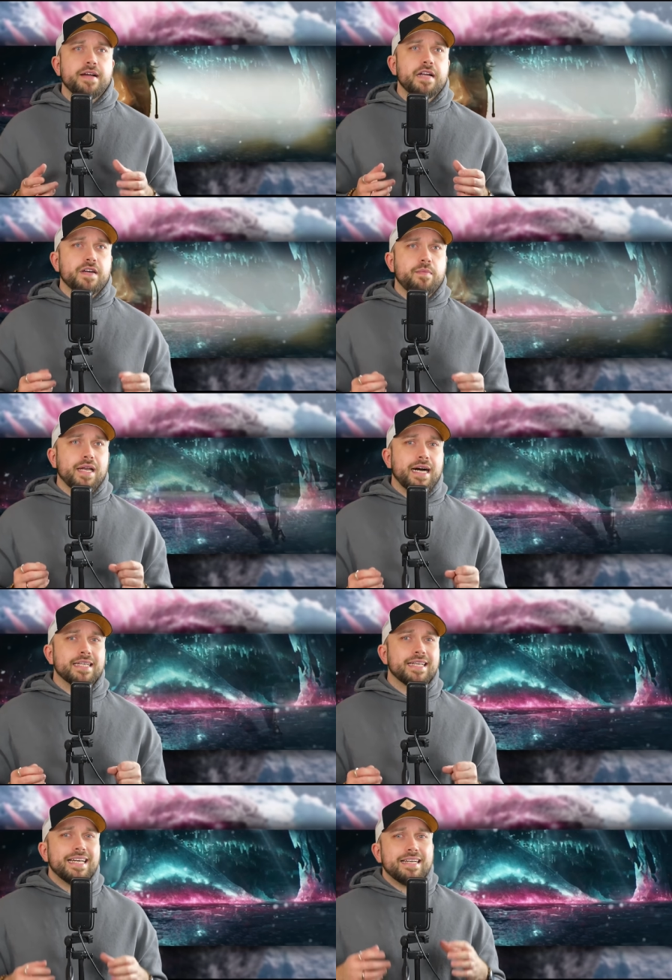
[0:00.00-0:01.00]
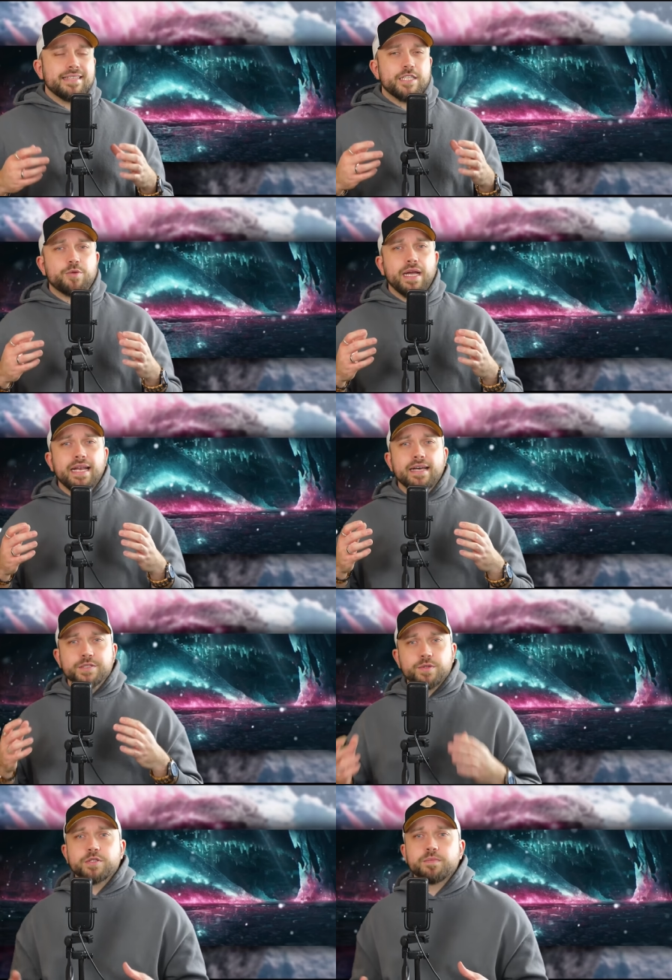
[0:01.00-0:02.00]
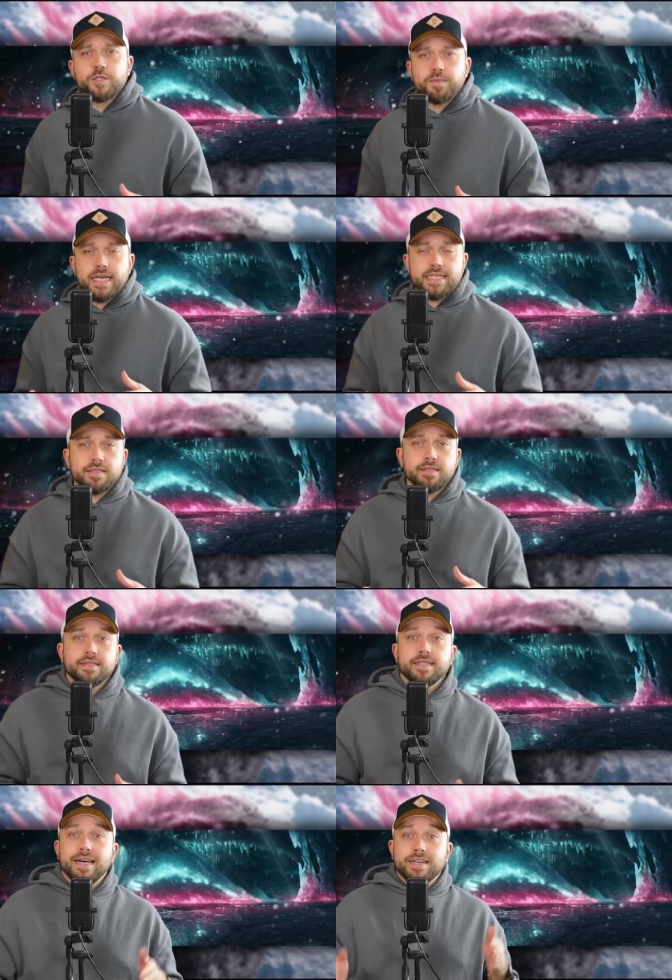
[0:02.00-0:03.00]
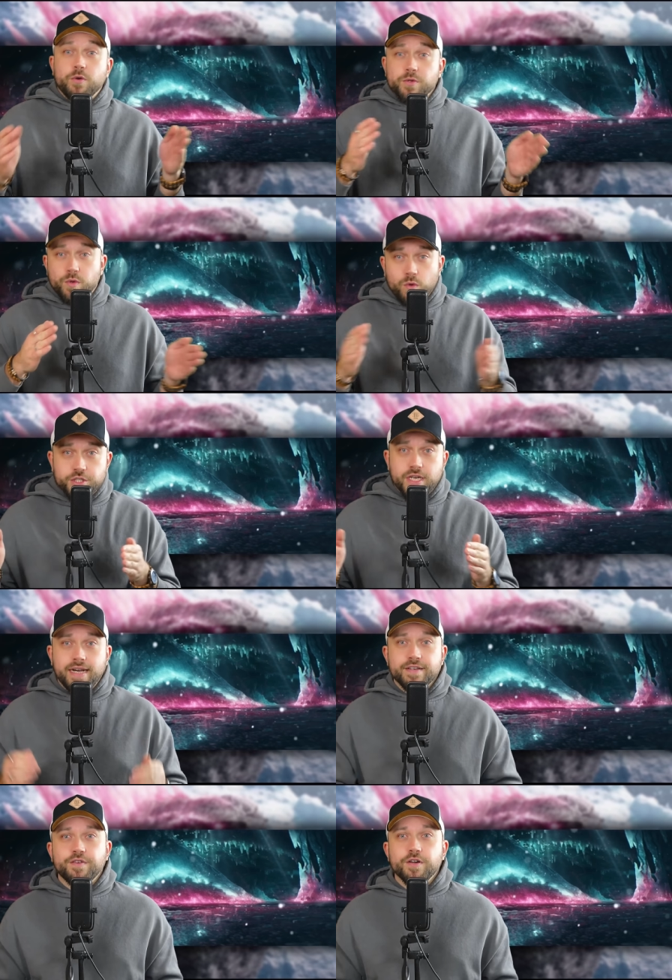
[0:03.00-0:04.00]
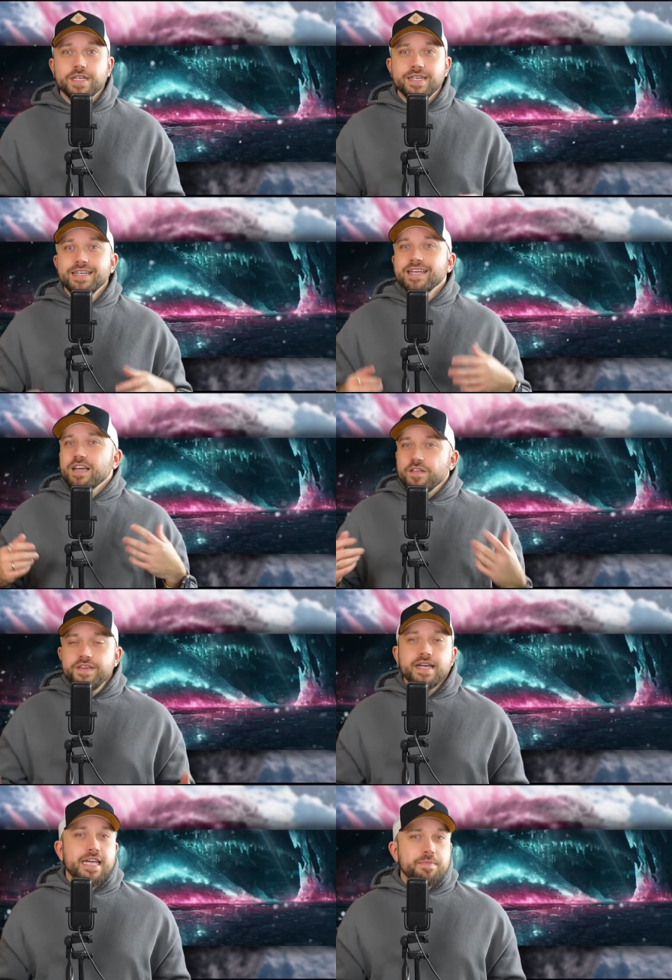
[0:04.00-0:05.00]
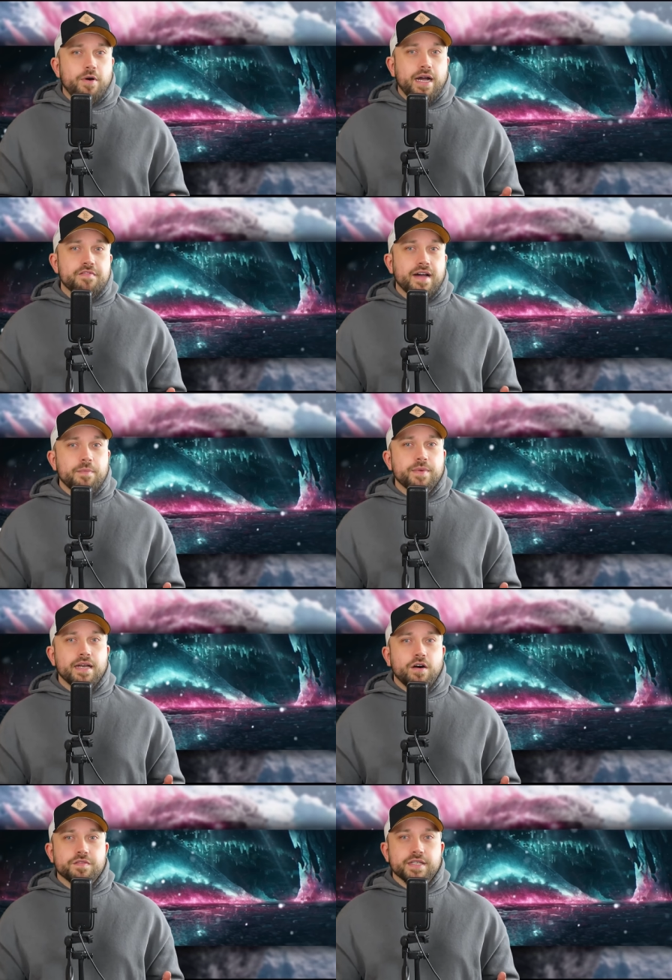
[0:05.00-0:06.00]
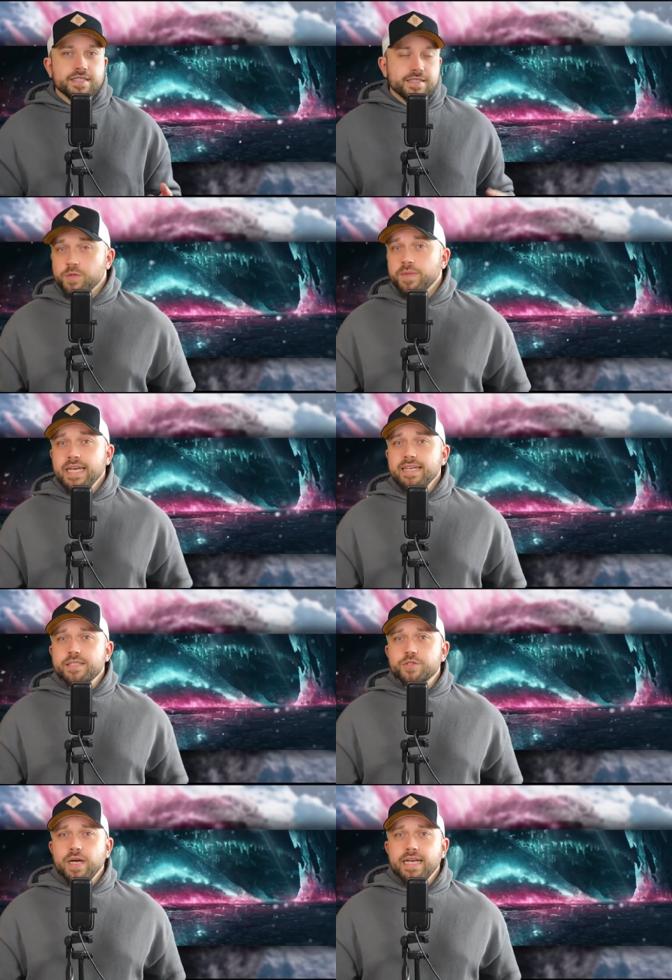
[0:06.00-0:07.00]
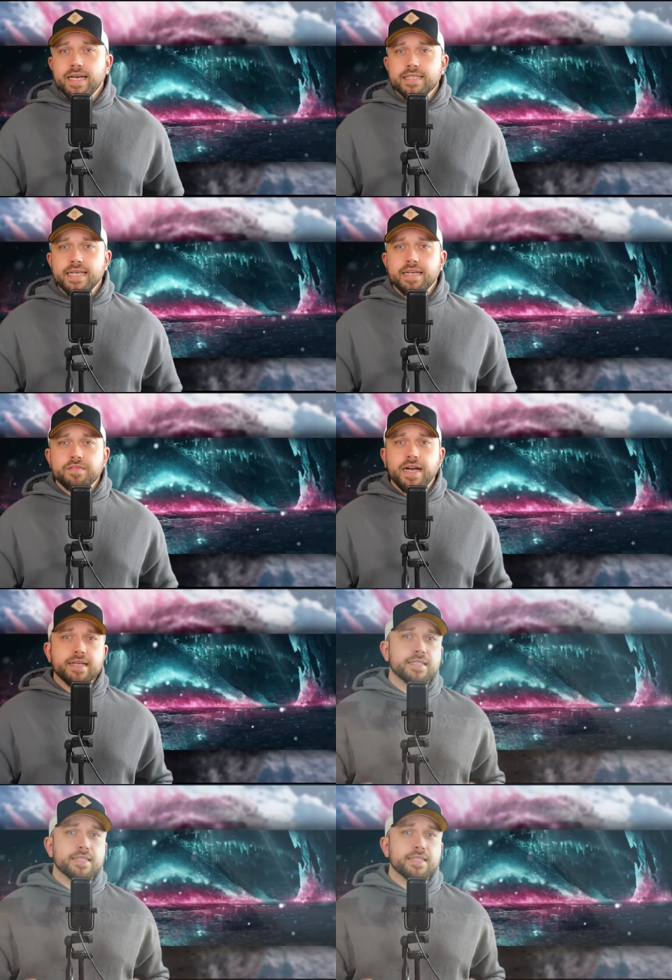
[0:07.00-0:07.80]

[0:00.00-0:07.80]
wir einfach mal an, den Trailer so zu besprechen, nach chronologischer Reihenfolge, wie er eben auch einfach abgelaufen ist. Zu Beginn des Trailers sehen wir eine